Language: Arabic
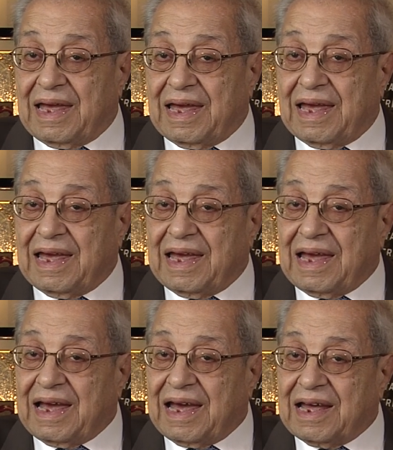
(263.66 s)
آه،
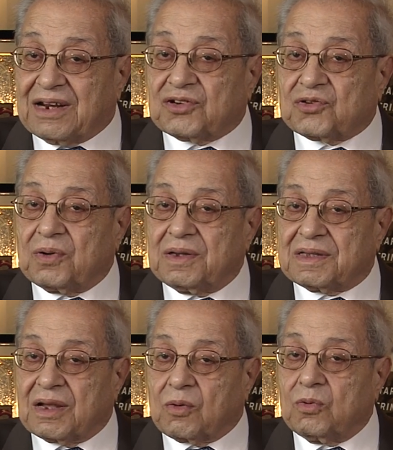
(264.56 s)
أرجو أن
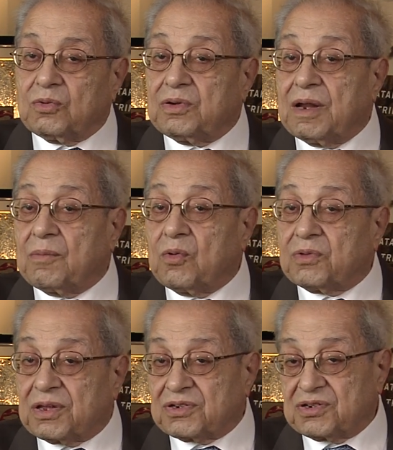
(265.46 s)
تكونوا
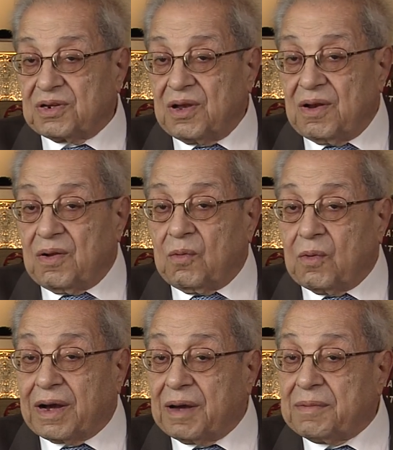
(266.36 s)
نموذج
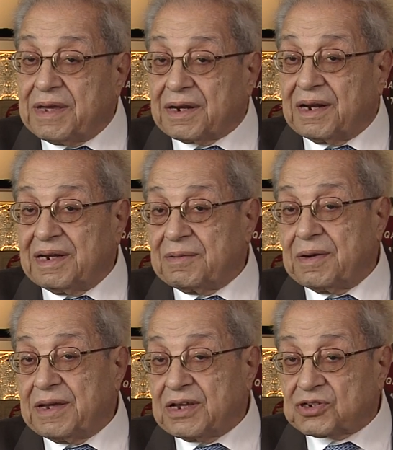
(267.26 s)
وخميرة
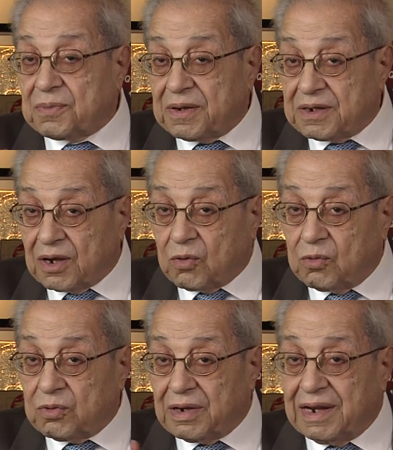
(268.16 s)
لما يجب أن
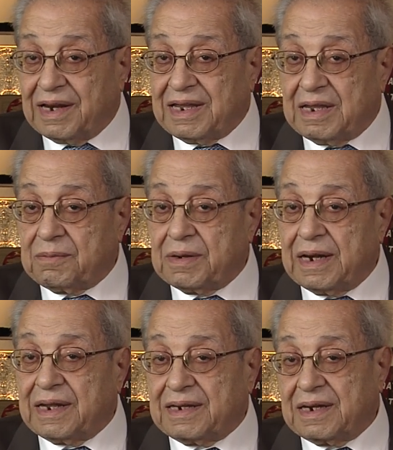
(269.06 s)
يكون عليه
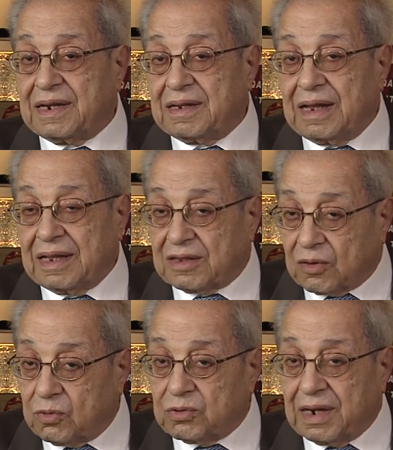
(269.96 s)
بلادنا أن
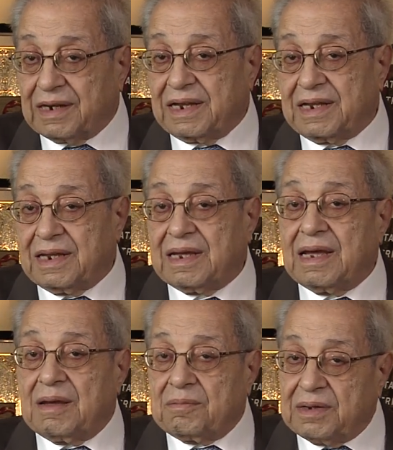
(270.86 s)
تكون عليه
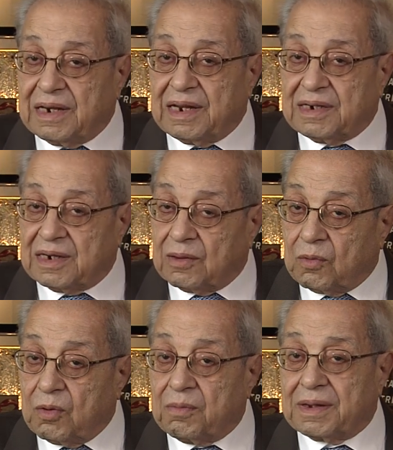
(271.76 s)
بلادنا
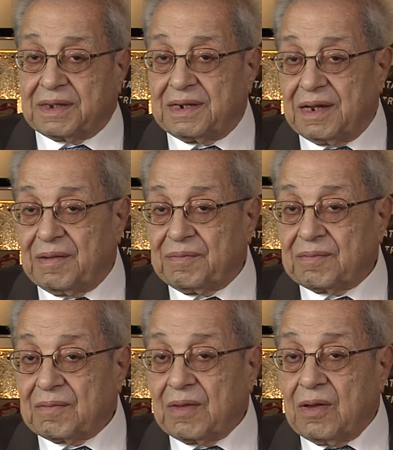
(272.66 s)
وأمتنا
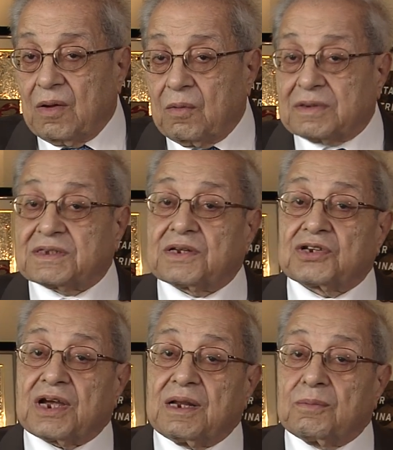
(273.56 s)

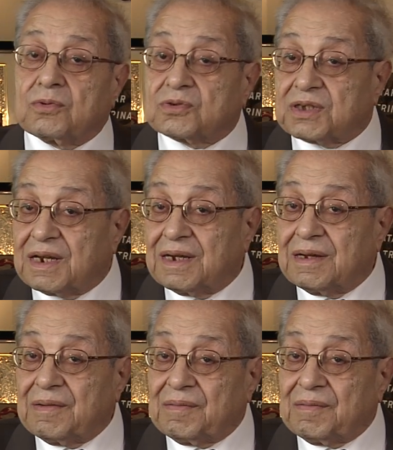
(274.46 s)
واسترجاع البوصلة